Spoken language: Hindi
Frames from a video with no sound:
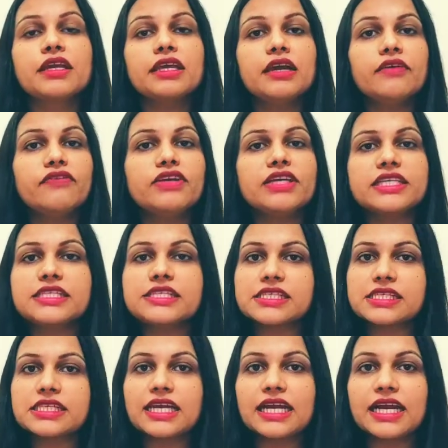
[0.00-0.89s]
या फिर किसी
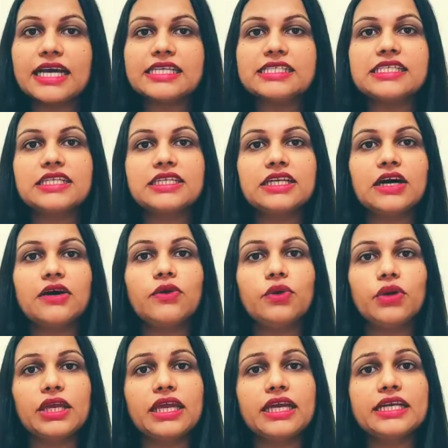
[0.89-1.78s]
से लड़ाई झगड़ा
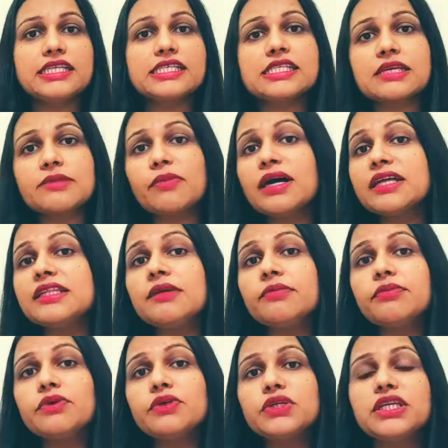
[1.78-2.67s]
हो गया इसके बाद
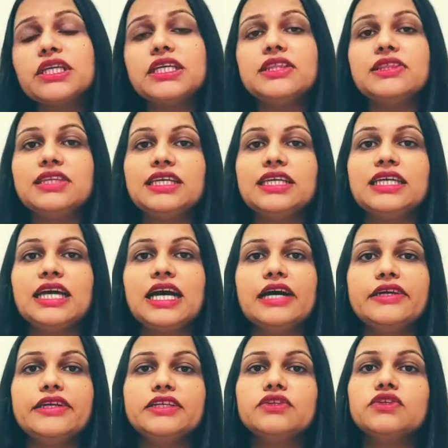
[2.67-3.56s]
आपको नींद नहीं
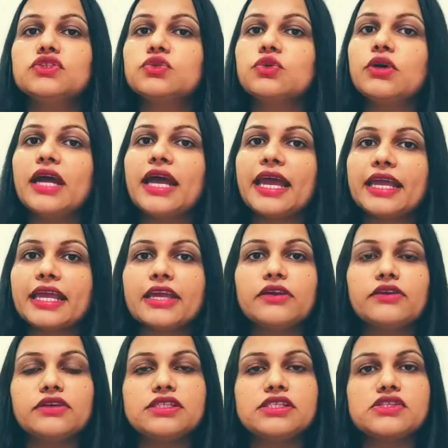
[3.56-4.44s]
आ रही तो इसको
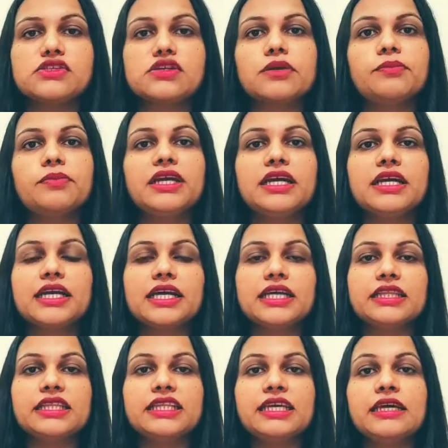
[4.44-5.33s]
एक्यूट इंसोमिया
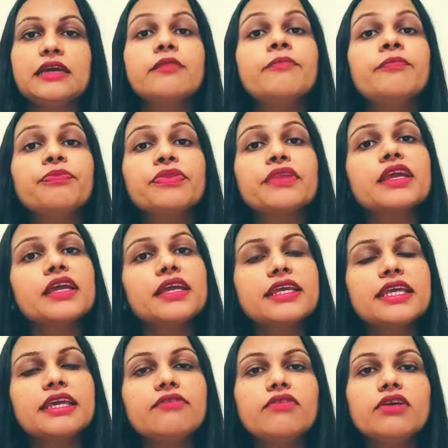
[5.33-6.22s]
कहते
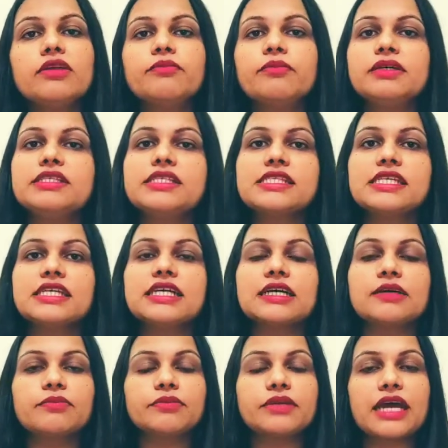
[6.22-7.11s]
हैं ये वन मंथ से
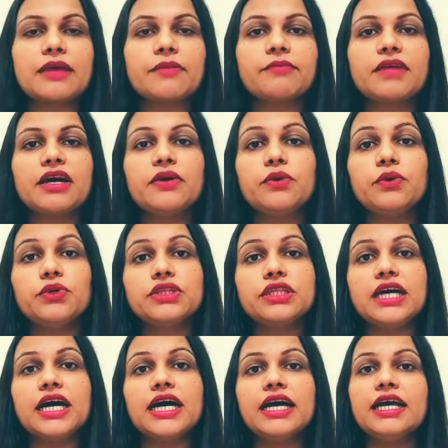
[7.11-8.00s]
कम टाइम का
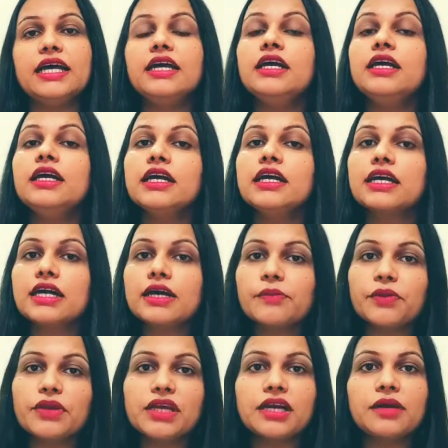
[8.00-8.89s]
होता है
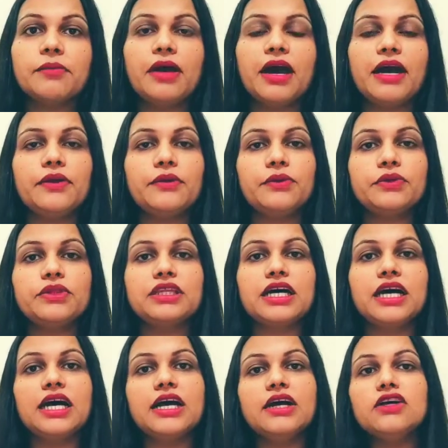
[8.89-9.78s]
कभी कभार
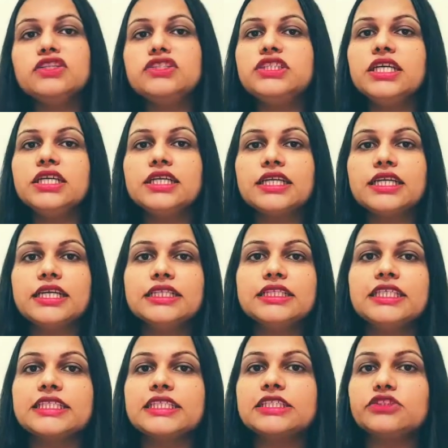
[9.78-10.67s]
होता है और जनरली
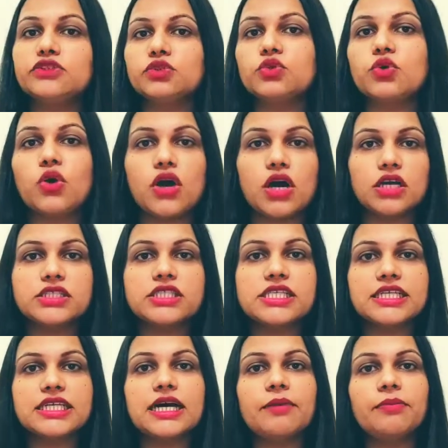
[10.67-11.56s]
जैसे जो
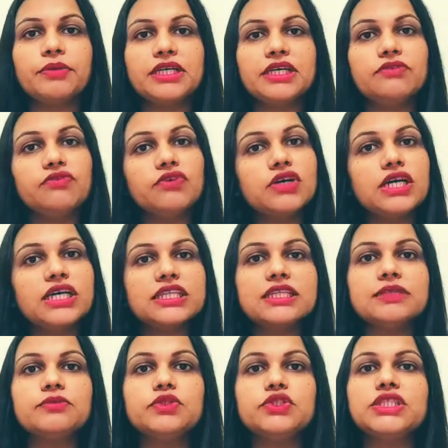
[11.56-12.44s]
कॉज है आपका वो
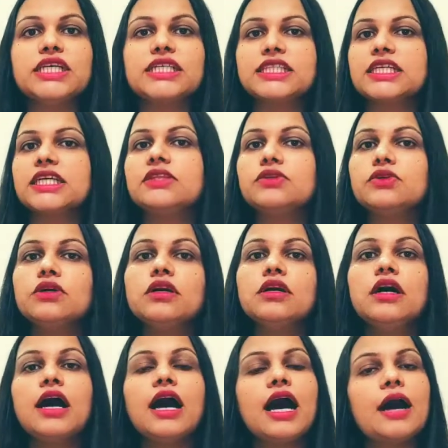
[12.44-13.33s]
ख़त्म हो जाता है तो
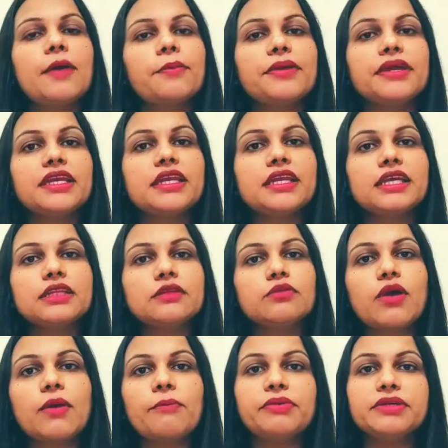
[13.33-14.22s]
आपकी
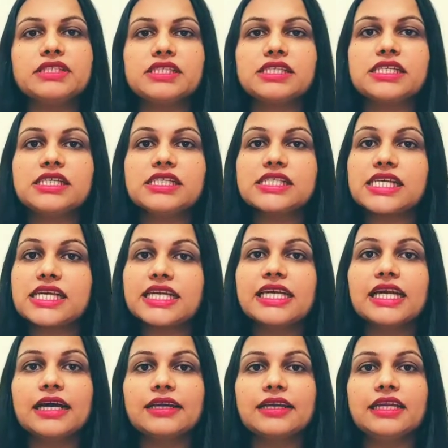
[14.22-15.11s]
नींद वापस से
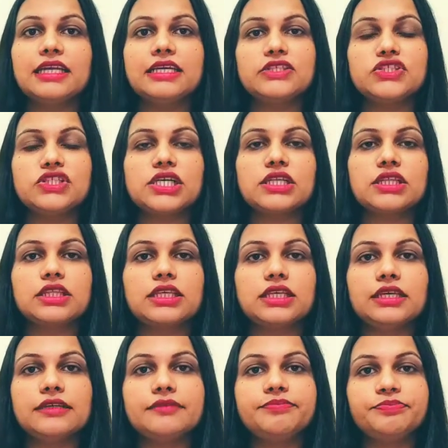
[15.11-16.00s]
सही आने लग जाती
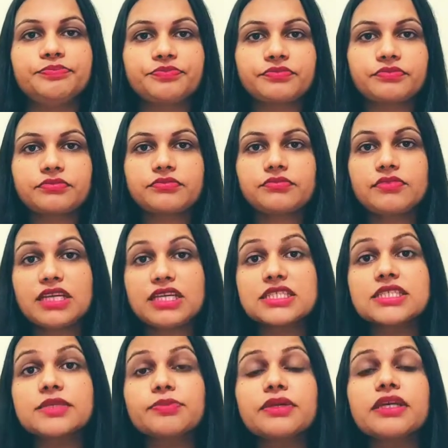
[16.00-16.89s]

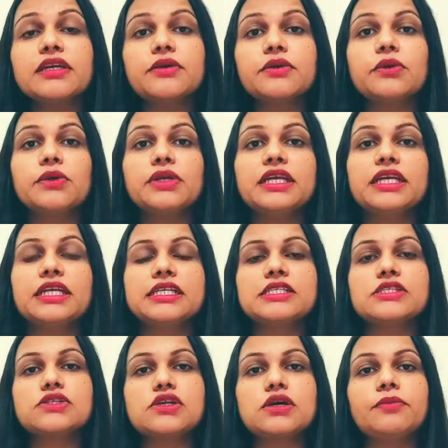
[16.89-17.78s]
है जबकि क्रॉनिक
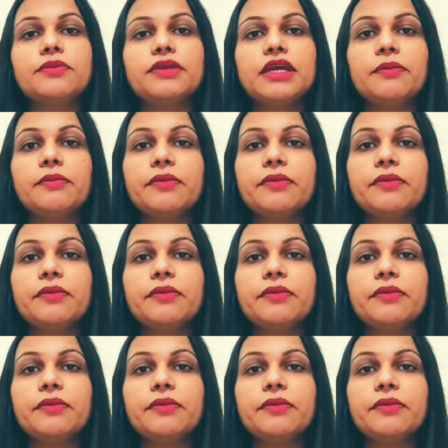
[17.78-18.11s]
इंसोमिया